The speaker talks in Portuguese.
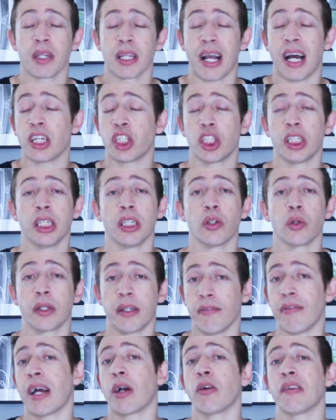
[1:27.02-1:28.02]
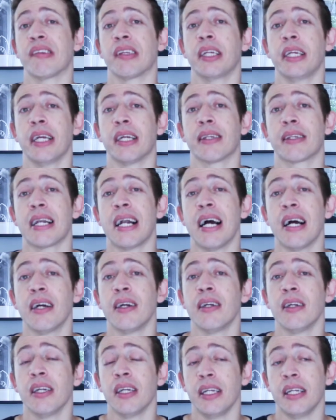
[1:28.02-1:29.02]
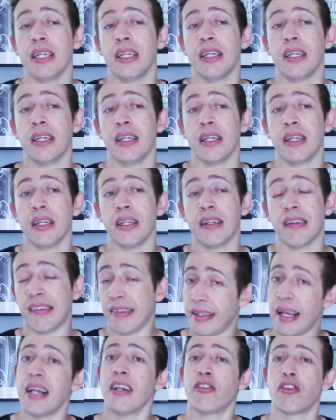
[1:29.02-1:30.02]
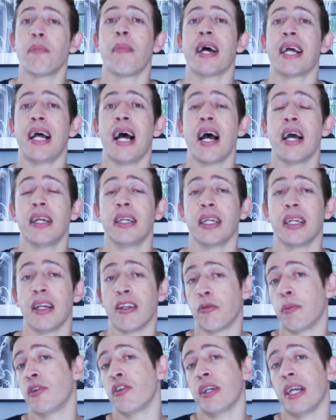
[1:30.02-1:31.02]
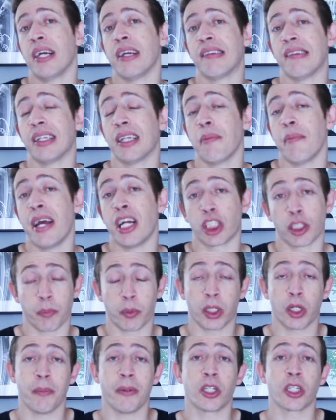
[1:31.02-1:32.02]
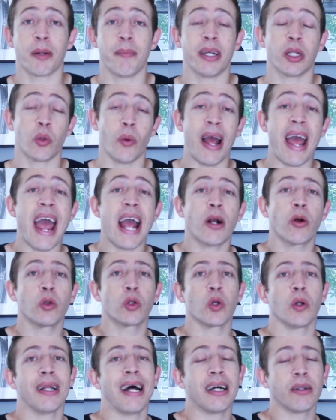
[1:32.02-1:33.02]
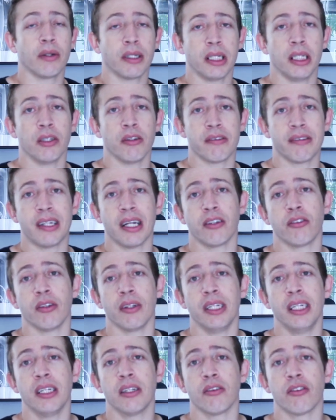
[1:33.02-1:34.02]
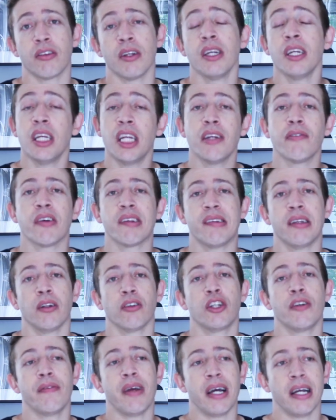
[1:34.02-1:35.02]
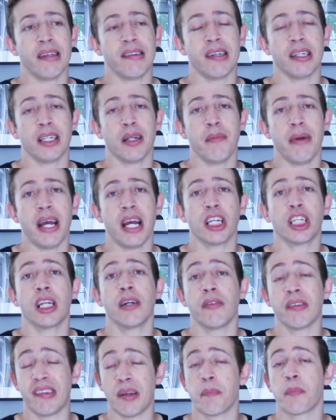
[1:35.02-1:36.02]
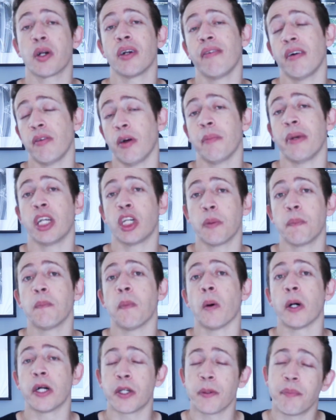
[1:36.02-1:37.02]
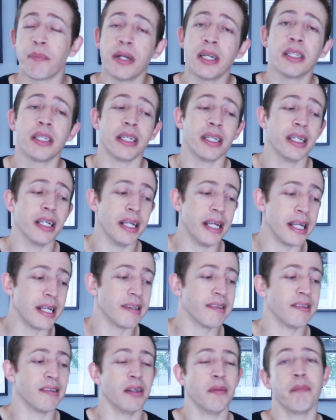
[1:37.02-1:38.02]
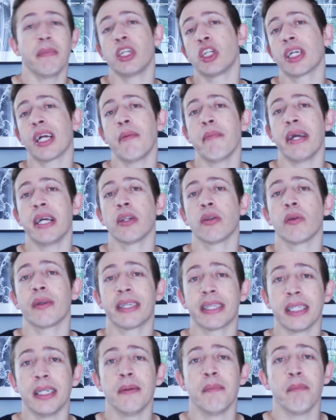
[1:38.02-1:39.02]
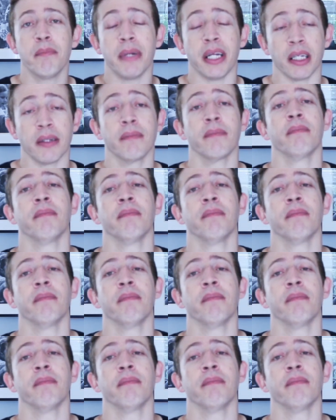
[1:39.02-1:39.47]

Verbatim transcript: achando que vai conseguir entrar, e se eles te pararem, eles pedirem a receita médica porque o medicamento é controlado aqui nos Estados Unidos e você não tiver a receita médica, você provavelmente pode perder esse medicamento também.